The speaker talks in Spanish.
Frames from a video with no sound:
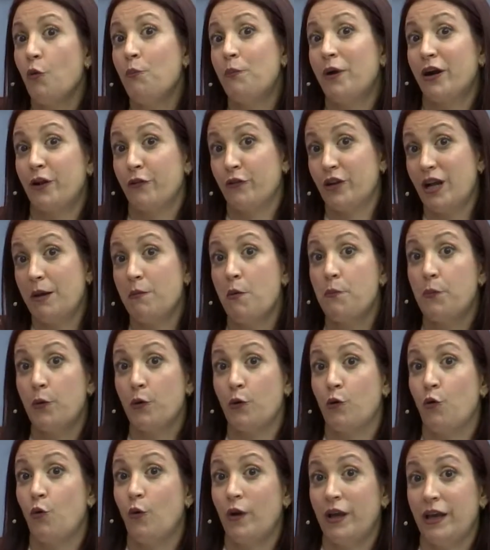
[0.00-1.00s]
perdonamos
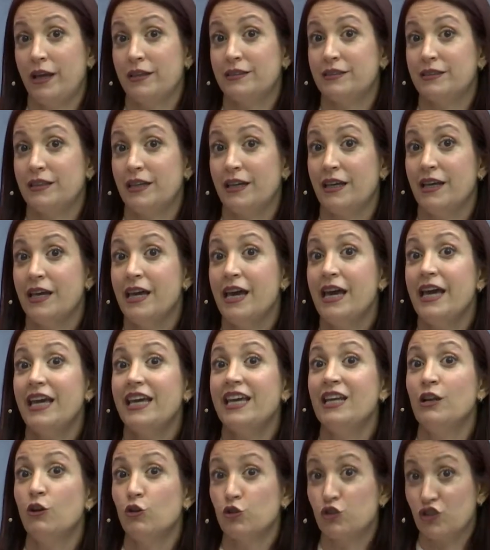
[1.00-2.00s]
por, este,
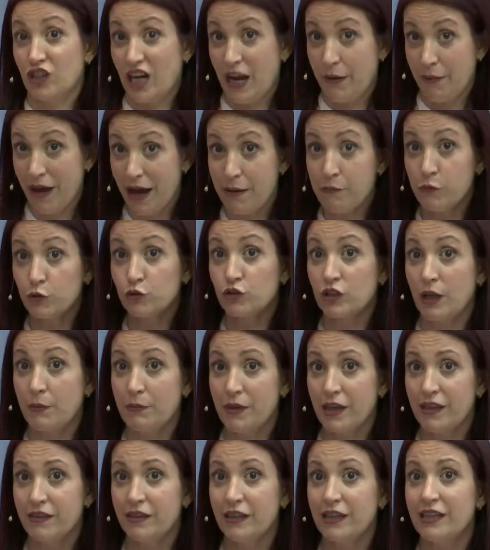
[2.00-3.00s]
y nos trabamos
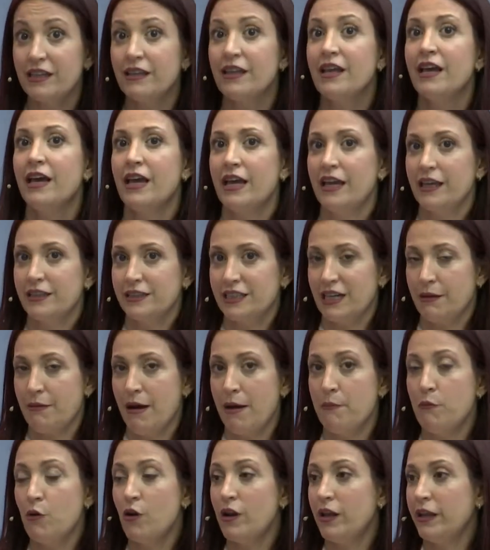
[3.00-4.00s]
también,
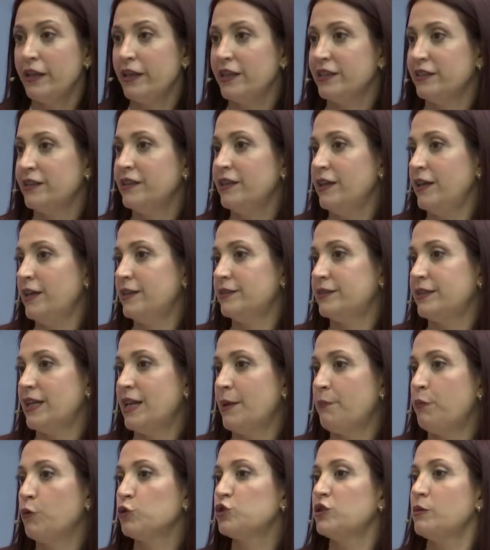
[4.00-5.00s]
trabamos este,
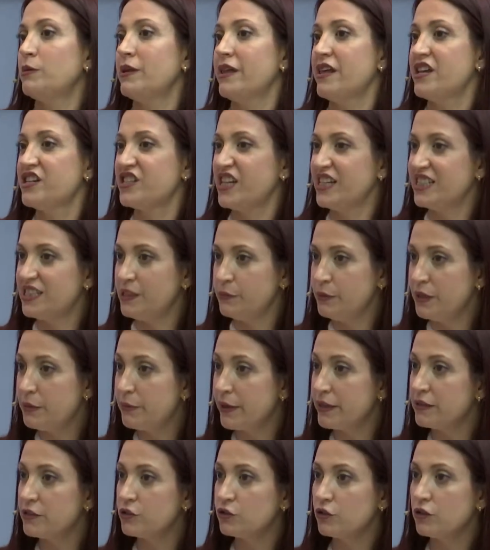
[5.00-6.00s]
la posibilidad de recibir
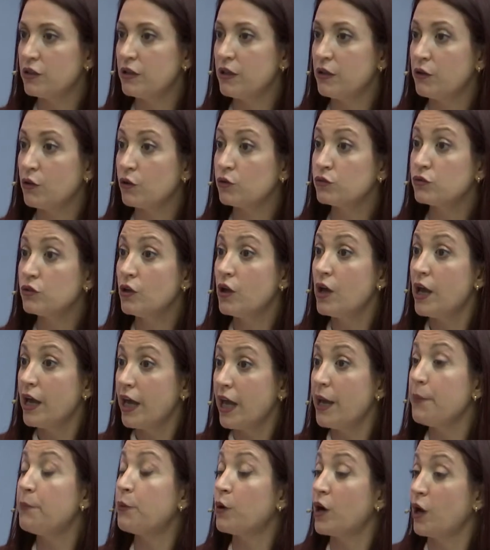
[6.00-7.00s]
bendiciones de Dios,
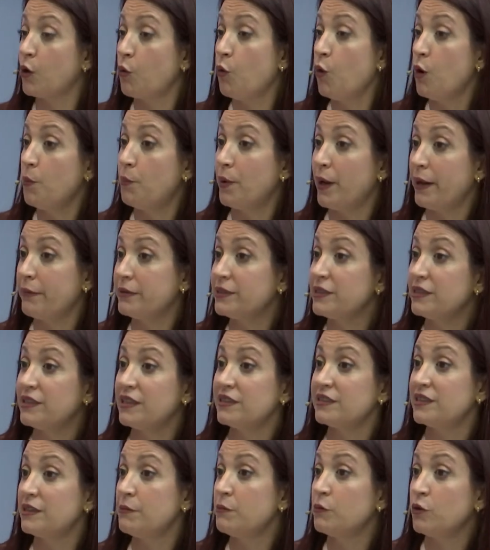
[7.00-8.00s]
es por la culpa. A veces
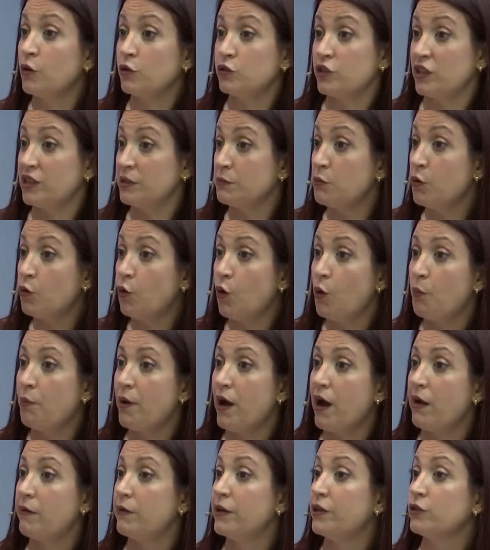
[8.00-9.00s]
sentimos, nos sentimos
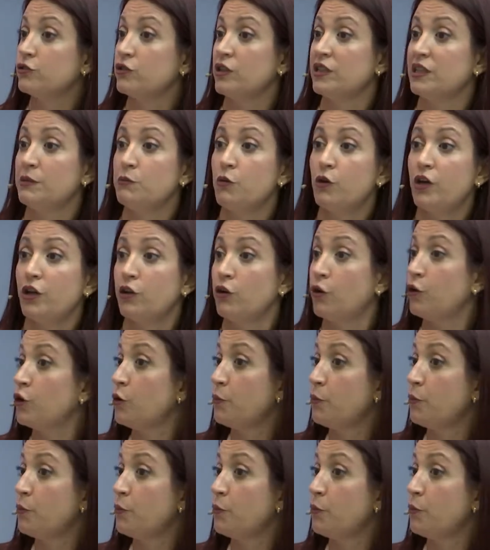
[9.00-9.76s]
culpables, nos sentimos que no nos